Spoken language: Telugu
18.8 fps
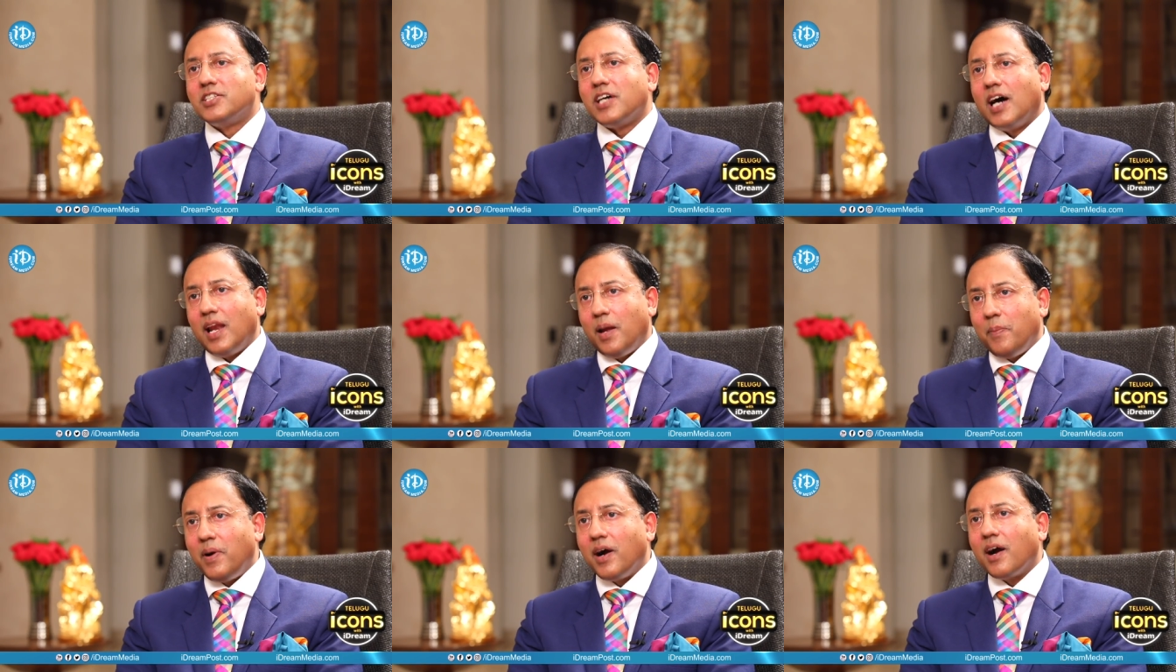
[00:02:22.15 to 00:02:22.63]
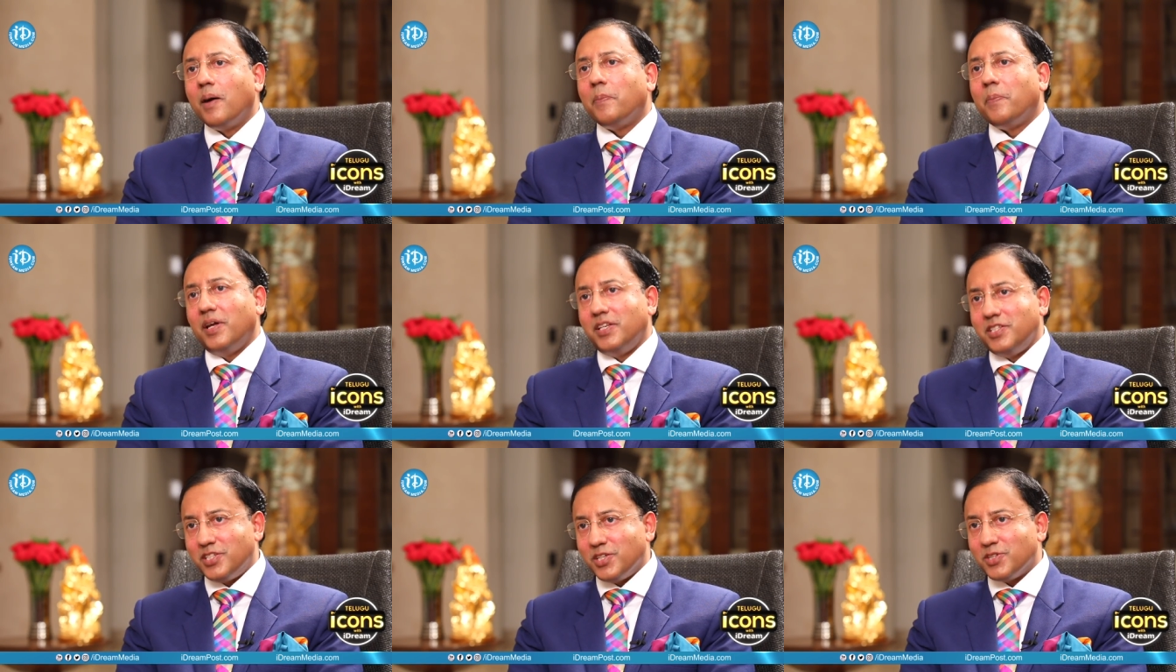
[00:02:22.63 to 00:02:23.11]
చాలా బాగా
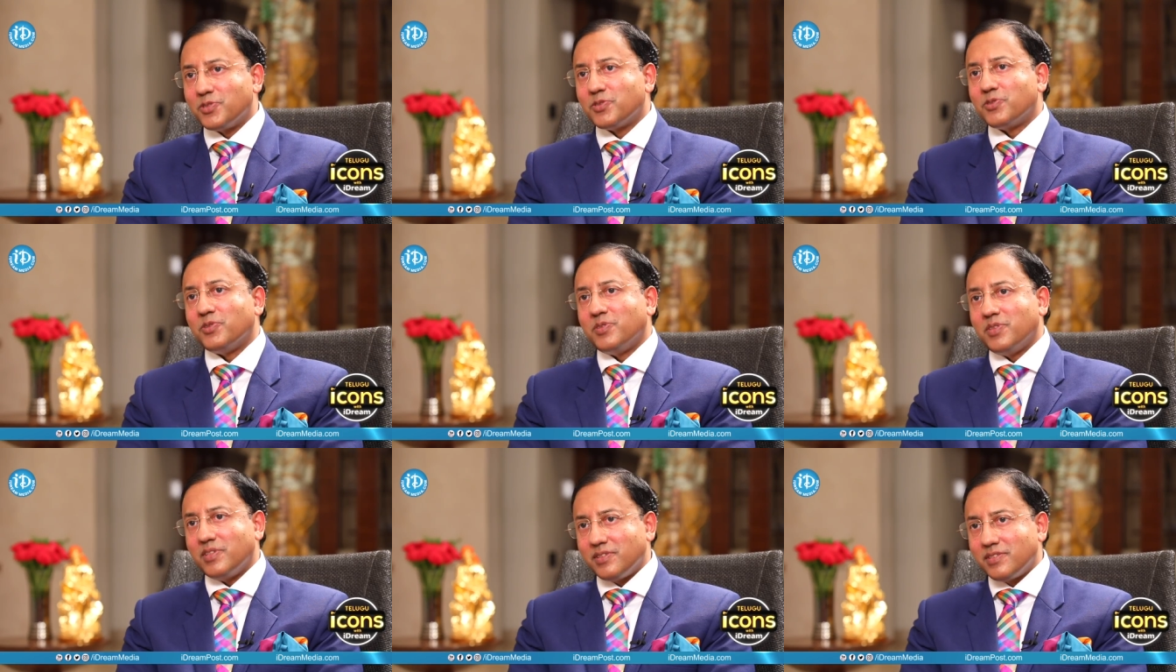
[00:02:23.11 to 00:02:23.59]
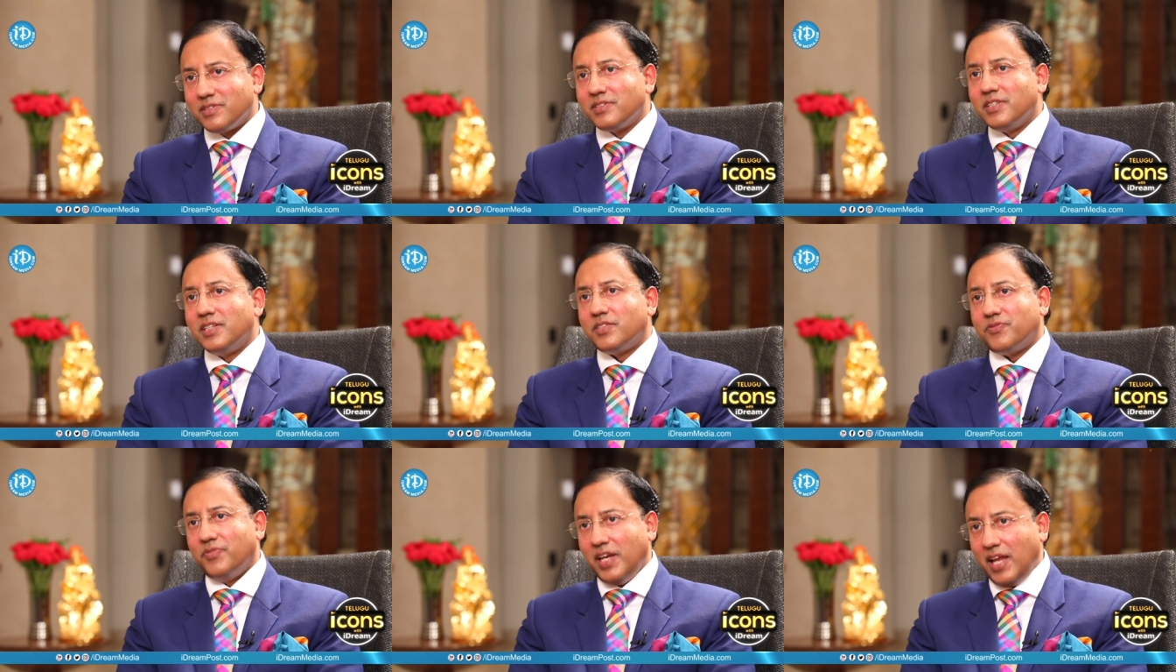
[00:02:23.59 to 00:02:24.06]
పనిచేస్తుంది
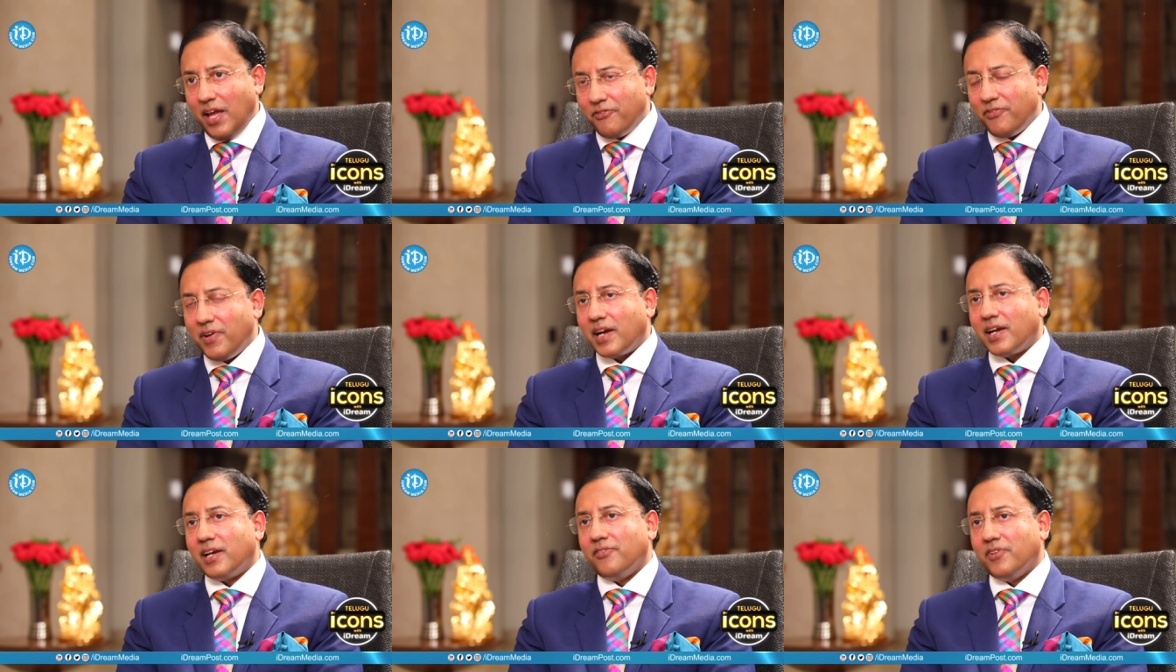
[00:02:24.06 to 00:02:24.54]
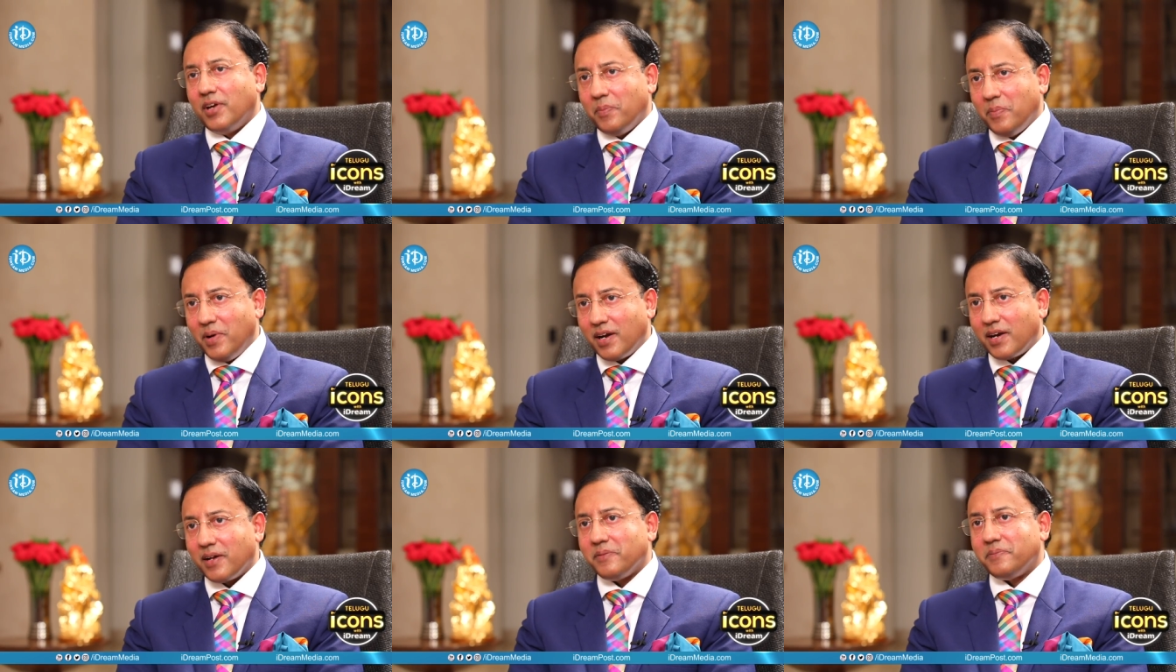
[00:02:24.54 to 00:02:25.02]
ఇట్స్ వెరీ ఎఫెక్టివ్
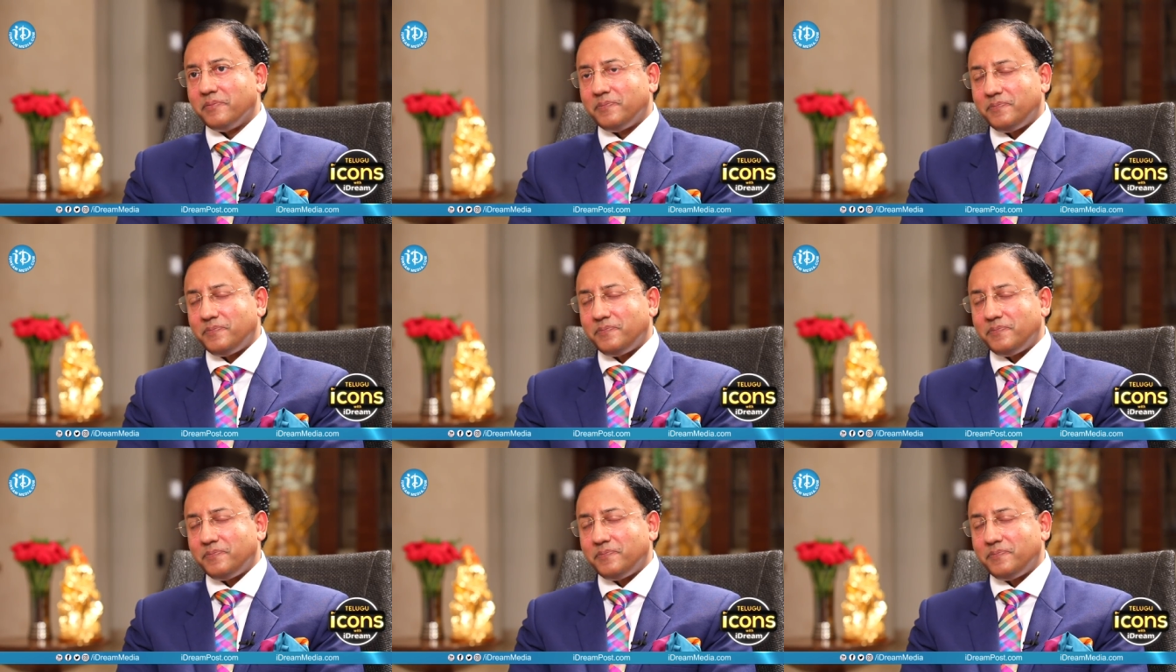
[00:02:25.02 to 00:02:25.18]
అనమాట